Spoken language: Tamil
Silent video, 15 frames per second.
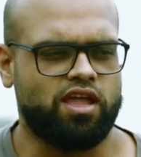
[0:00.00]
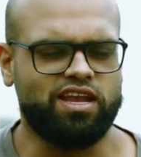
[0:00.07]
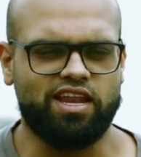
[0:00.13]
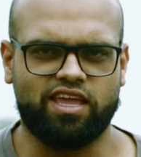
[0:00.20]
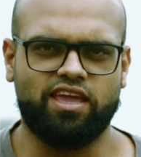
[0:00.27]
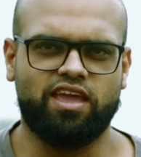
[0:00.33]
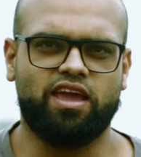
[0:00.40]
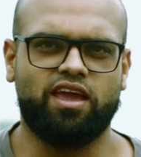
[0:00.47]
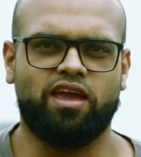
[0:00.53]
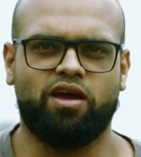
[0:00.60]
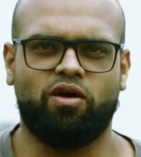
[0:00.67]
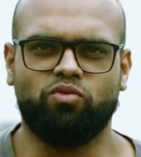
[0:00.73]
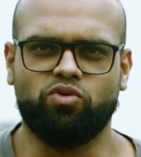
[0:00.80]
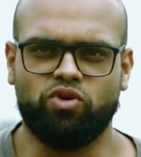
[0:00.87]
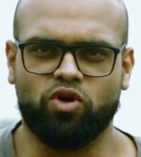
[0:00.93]
இன்றைக்கி ஏன்
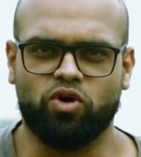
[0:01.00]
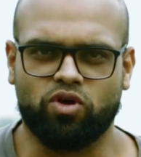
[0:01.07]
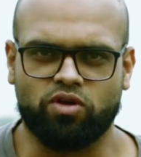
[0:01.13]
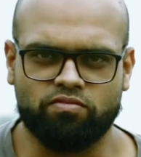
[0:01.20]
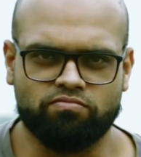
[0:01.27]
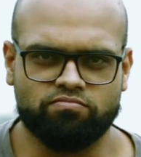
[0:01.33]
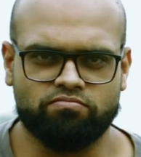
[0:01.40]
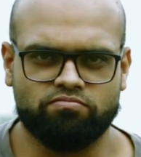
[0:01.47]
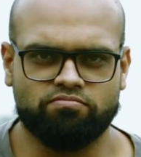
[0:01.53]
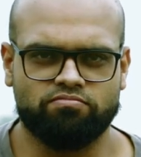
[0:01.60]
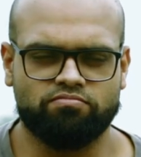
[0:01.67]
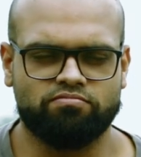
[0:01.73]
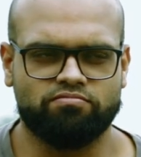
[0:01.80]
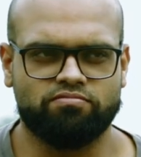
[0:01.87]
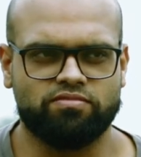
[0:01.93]
அவுட்டோர்
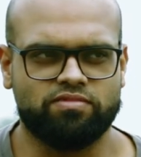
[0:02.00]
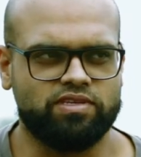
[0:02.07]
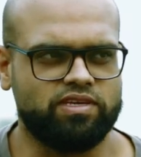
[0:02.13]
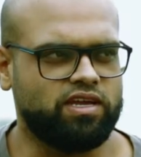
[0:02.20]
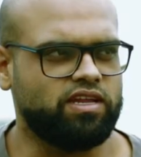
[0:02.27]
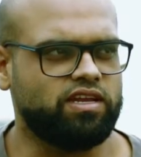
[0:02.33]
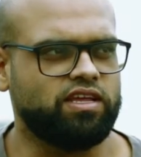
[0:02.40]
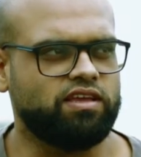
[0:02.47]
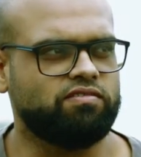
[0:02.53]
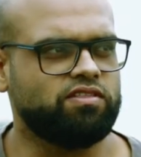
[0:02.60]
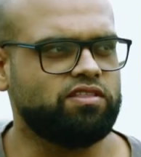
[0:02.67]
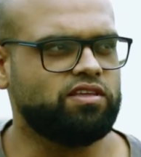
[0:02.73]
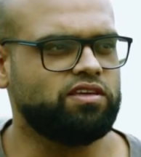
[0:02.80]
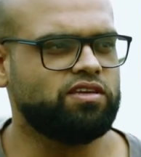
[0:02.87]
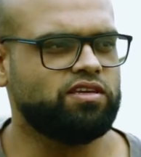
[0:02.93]
ஏன் இன்றைக்கி
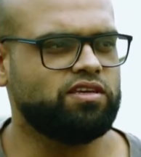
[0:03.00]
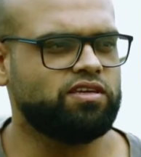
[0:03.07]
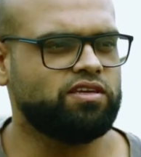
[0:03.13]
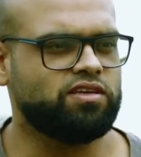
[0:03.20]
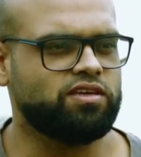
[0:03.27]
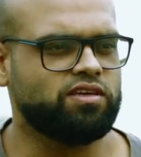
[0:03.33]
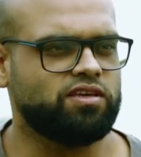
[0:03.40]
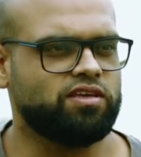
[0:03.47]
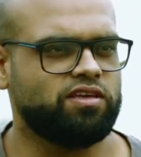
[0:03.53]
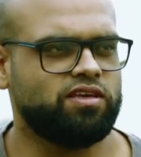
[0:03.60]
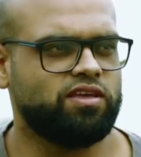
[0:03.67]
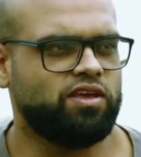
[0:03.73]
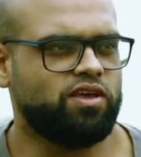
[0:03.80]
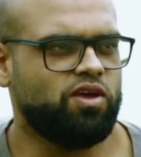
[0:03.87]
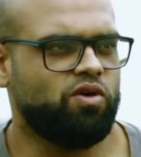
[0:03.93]
வந்து
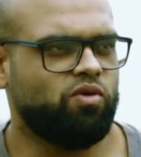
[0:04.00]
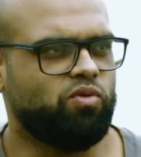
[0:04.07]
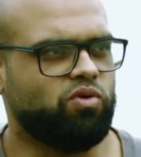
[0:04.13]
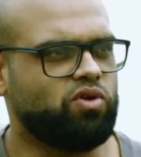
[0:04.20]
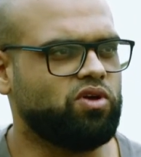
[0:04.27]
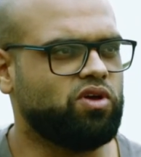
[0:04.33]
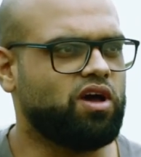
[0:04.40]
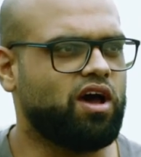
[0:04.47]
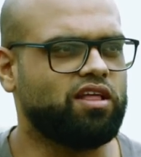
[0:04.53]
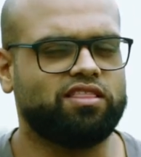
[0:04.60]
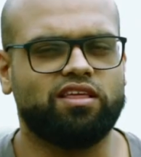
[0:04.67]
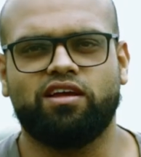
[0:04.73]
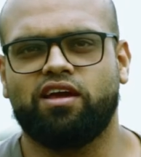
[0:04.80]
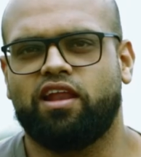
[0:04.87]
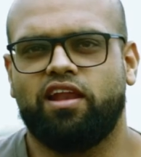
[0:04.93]
ஒரு
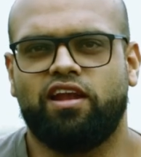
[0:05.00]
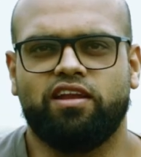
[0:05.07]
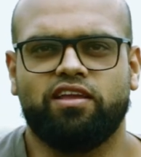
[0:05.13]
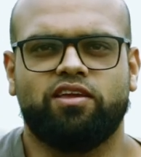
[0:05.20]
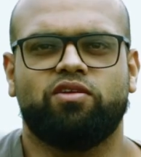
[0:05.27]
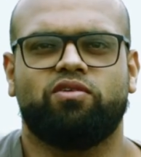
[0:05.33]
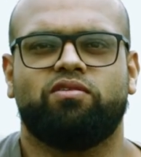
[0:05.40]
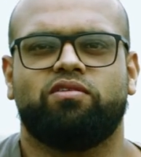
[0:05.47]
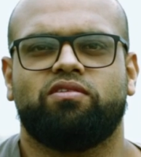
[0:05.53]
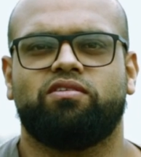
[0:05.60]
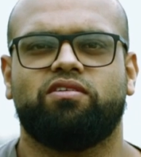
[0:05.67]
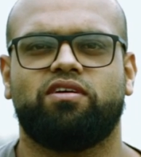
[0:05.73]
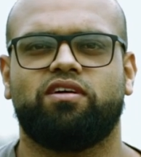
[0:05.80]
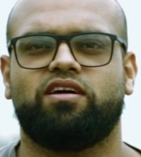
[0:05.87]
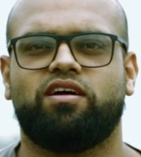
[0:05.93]
ஆத்தங்கரையில் நிற்கிறோம்
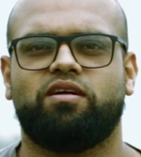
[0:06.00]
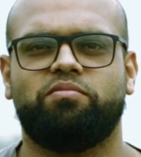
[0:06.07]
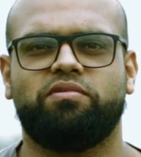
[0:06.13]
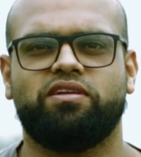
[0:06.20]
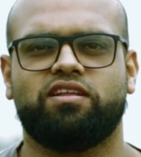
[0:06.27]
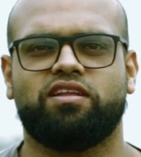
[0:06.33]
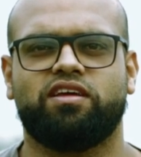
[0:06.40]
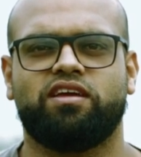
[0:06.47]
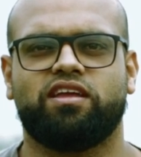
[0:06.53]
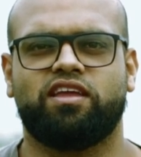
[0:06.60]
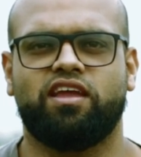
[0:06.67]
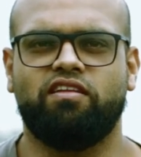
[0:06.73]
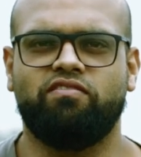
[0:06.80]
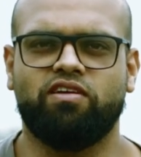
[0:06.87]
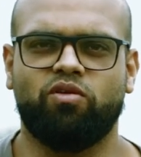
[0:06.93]
அப்படின்ற
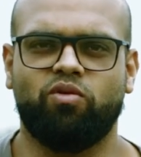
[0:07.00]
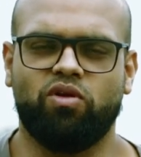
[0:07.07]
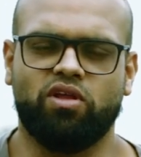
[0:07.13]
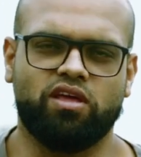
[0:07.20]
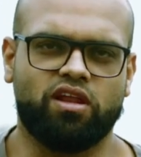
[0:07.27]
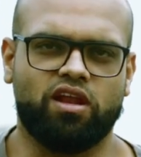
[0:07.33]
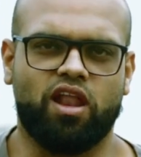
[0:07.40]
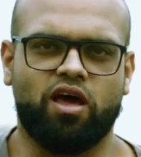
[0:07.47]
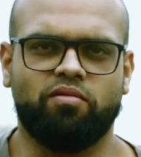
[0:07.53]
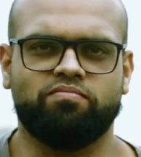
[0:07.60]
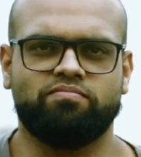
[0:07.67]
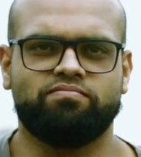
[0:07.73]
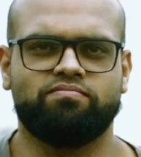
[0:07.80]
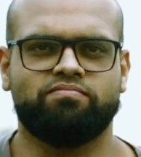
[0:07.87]
கேள்விகள் உங்களுக்கு இருக்கலாம்